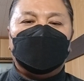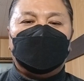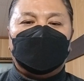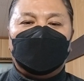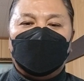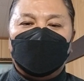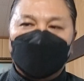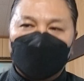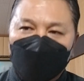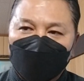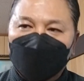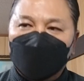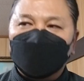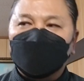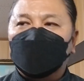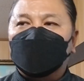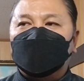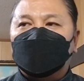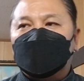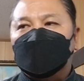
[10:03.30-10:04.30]
かったんで
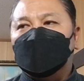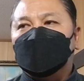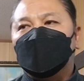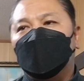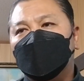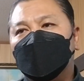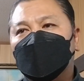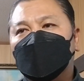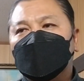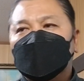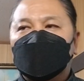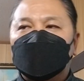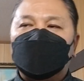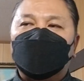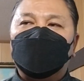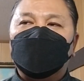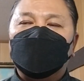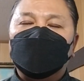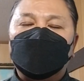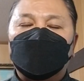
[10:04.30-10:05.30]
もう口コミで
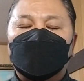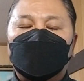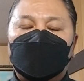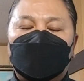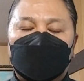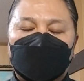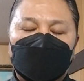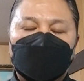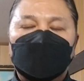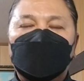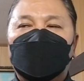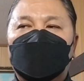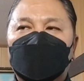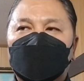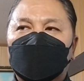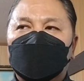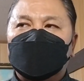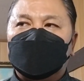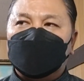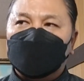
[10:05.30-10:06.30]
そういうので聞きな
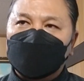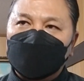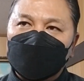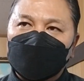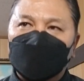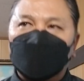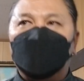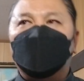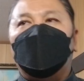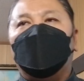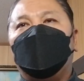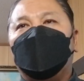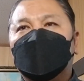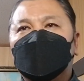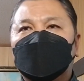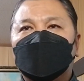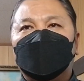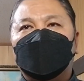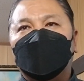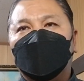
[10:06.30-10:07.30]
がらずっと
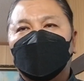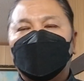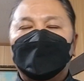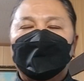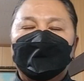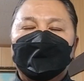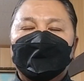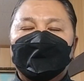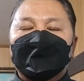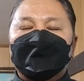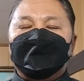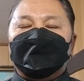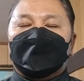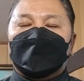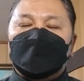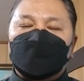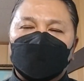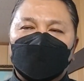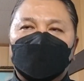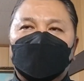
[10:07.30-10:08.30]
回って
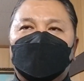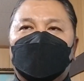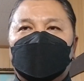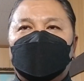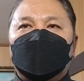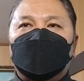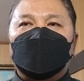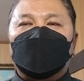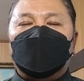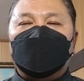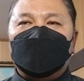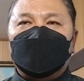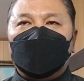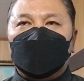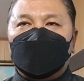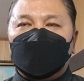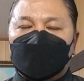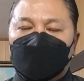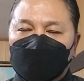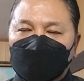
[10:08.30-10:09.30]
でその場所のこ
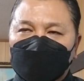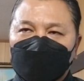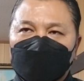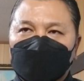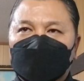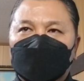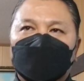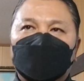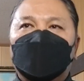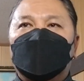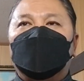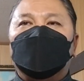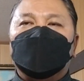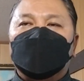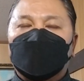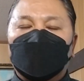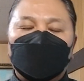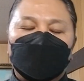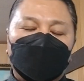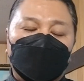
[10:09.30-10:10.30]
とをずっと
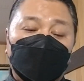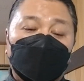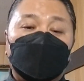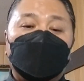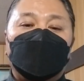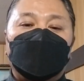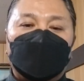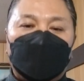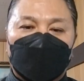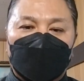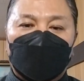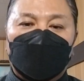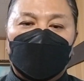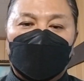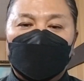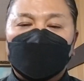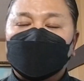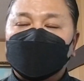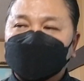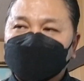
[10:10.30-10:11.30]
ノートにとっ
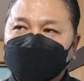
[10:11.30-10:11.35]
て、